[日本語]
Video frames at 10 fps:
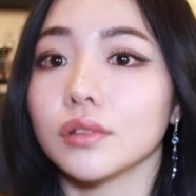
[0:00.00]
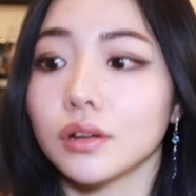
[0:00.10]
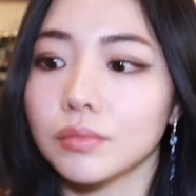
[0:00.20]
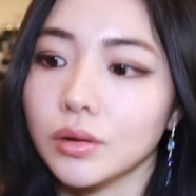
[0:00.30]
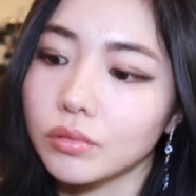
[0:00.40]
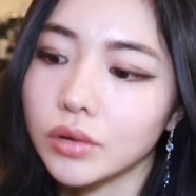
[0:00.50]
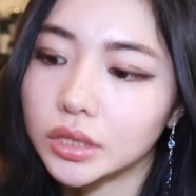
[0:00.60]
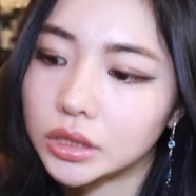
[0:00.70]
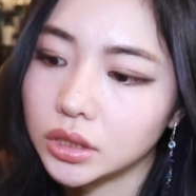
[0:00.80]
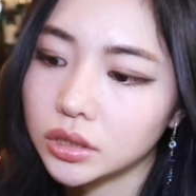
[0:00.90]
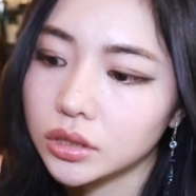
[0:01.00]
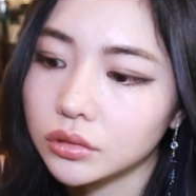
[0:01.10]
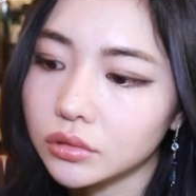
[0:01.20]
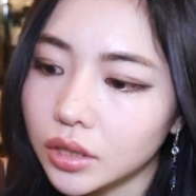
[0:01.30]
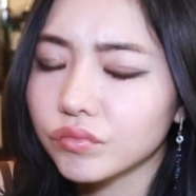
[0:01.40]
なんかまあおかしいって
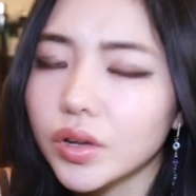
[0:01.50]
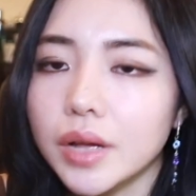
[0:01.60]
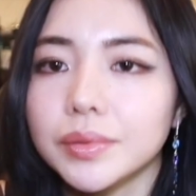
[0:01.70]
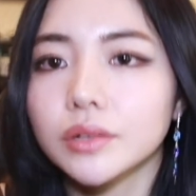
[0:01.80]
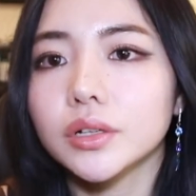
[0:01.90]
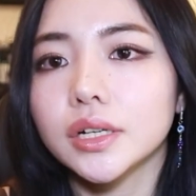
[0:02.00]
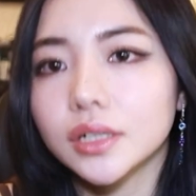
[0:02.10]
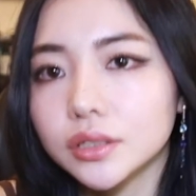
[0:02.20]
いうかまあやめた方がいいか